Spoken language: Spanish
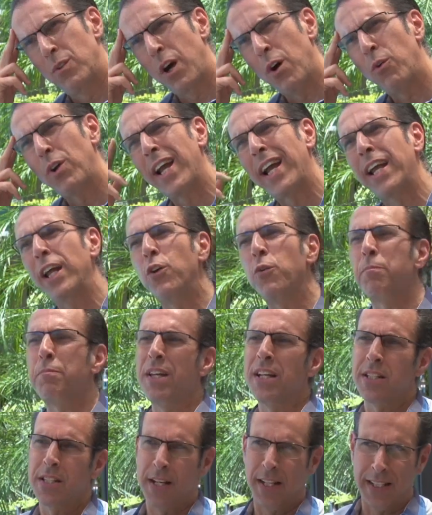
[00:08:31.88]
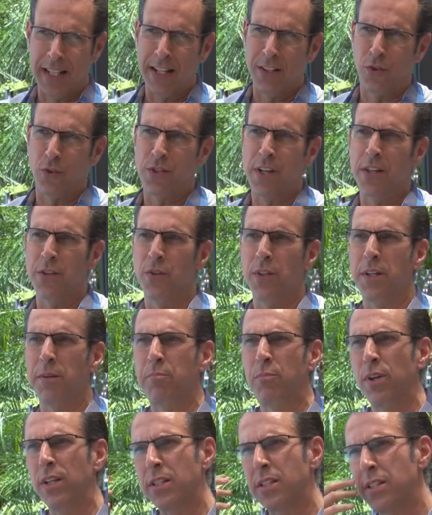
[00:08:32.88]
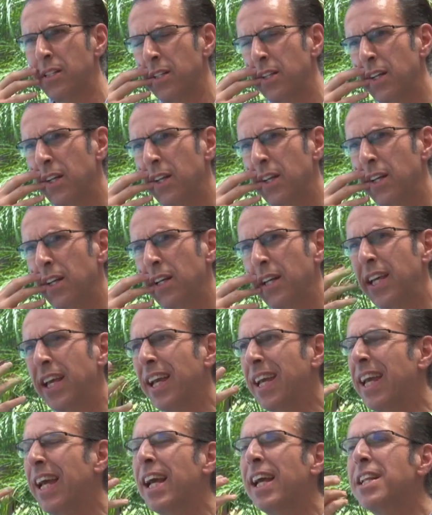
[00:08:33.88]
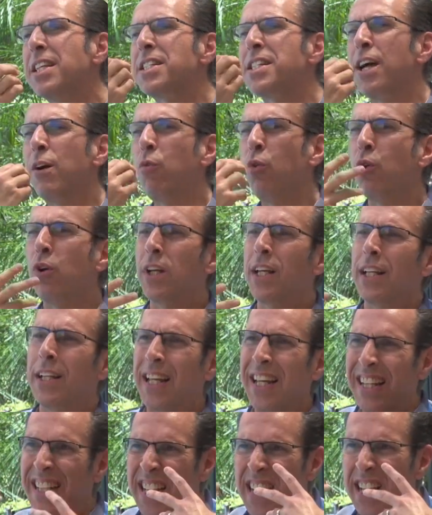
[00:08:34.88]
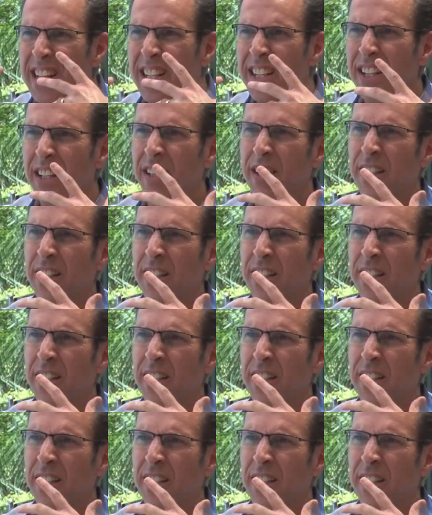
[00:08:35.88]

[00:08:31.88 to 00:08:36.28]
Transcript: Ahora que lo piensa tantos años después, a ver, ¿qué, es el sabor que, el tiene?